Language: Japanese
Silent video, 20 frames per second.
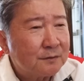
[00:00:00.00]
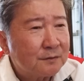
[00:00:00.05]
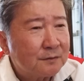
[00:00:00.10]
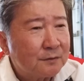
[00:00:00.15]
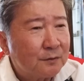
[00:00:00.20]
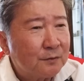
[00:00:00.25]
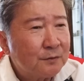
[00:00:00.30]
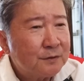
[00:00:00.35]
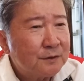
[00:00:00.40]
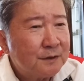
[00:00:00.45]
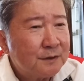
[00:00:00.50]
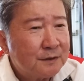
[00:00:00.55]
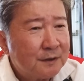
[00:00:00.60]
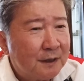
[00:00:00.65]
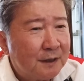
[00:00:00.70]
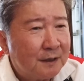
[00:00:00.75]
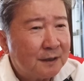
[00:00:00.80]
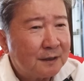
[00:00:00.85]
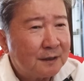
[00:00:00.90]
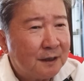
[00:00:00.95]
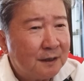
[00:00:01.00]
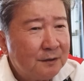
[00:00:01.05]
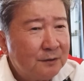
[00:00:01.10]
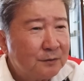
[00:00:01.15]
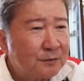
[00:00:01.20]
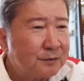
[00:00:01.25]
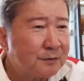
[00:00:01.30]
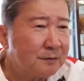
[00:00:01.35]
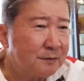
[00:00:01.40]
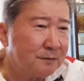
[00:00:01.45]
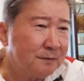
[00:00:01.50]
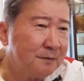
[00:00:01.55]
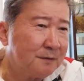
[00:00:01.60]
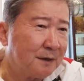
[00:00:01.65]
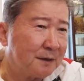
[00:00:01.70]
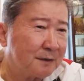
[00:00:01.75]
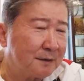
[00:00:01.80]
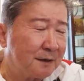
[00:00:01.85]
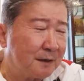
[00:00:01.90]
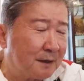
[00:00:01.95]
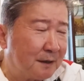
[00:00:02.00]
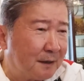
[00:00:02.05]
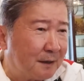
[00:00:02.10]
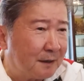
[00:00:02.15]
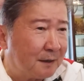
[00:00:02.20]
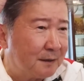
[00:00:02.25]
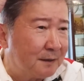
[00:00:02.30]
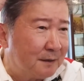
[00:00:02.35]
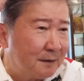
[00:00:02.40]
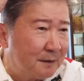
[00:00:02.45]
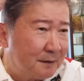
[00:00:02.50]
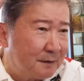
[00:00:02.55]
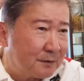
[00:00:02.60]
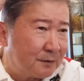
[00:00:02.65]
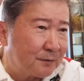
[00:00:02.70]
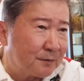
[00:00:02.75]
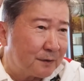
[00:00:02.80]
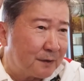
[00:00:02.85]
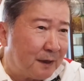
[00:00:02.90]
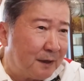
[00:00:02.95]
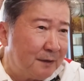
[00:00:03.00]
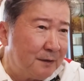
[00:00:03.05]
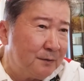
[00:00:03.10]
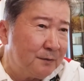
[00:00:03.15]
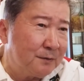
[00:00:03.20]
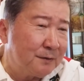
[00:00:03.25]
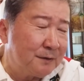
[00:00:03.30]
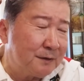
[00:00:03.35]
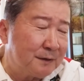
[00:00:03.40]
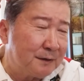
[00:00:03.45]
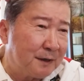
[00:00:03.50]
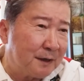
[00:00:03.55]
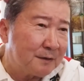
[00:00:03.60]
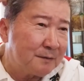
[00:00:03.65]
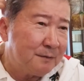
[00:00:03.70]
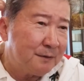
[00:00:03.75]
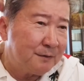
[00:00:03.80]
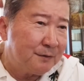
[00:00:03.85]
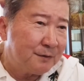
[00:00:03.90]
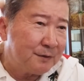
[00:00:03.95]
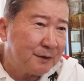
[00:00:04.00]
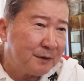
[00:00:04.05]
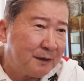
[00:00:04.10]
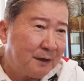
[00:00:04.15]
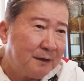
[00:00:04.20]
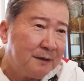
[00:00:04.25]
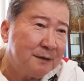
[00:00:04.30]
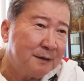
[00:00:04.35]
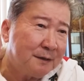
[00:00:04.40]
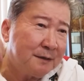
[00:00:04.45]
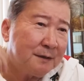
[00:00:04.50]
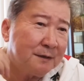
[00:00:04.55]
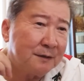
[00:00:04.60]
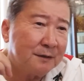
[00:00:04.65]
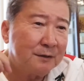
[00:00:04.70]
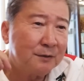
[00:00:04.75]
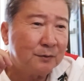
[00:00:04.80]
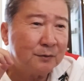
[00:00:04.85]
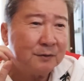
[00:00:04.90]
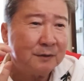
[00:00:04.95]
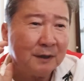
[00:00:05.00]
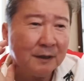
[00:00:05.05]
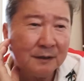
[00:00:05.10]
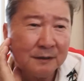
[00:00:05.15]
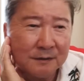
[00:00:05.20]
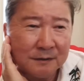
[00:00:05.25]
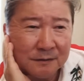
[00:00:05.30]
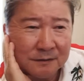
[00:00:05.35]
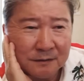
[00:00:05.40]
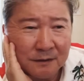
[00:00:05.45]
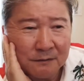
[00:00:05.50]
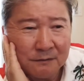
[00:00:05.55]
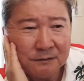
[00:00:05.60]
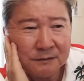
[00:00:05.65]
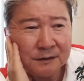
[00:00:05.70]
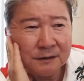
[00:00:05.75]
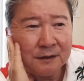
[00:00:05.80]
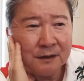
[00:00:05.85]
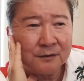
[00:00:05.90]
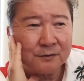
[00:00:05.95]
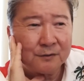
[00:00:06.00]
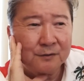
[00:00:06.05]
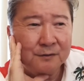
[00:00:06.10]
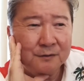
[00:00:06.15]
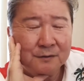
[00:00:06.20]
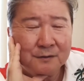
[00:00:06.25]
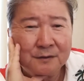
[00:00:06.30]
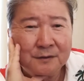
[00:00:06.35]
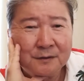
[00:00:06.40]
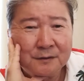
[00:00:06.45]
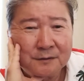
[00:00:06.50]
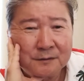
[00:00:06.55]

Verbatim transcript: うせさ、家業継ぐんだったら、その家業になるべく近い業界に行った方がいいんじゃないの？